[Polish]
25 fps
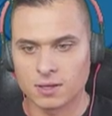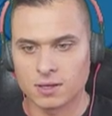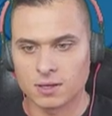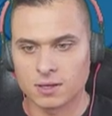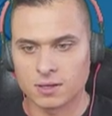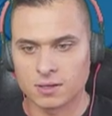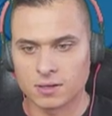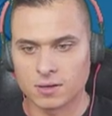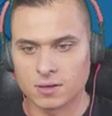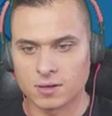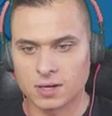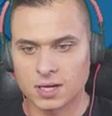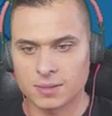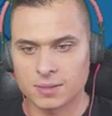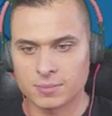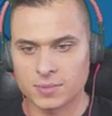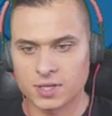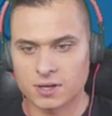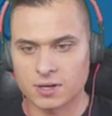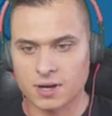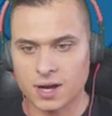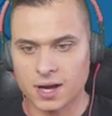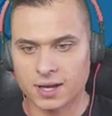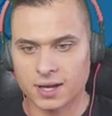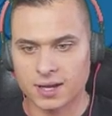Golem i
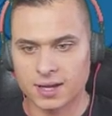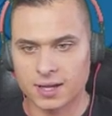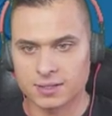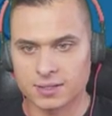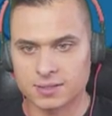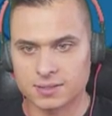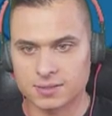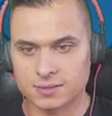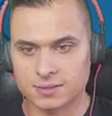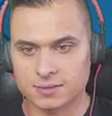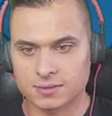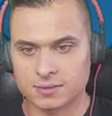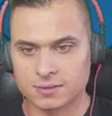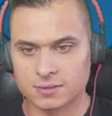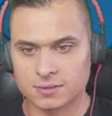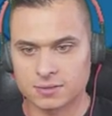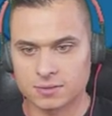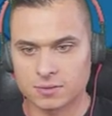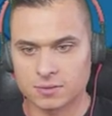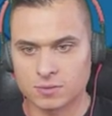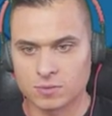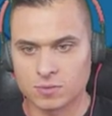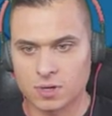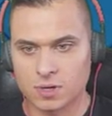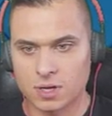Rakiet.
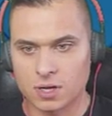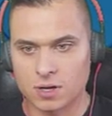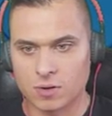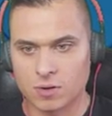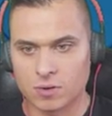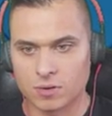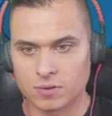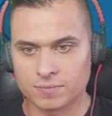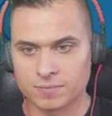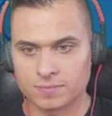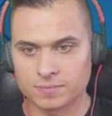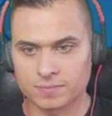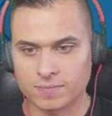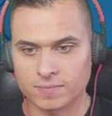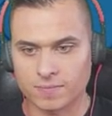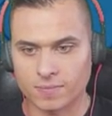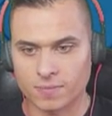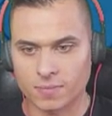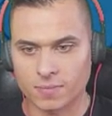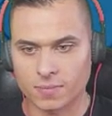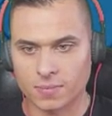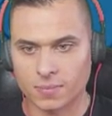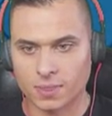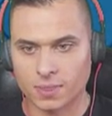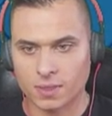Wow.
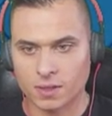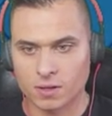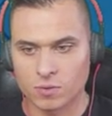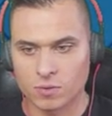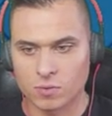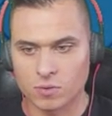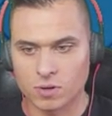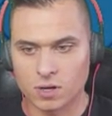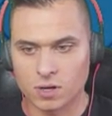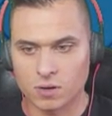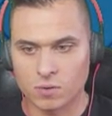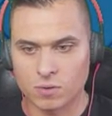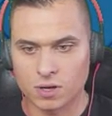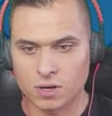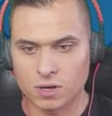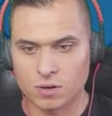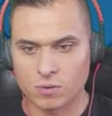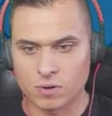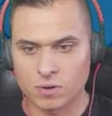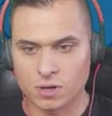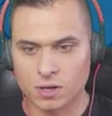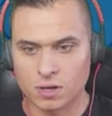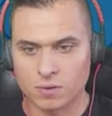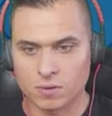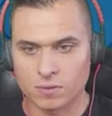Wow, wow,
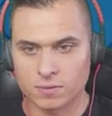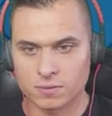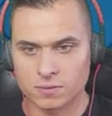wow.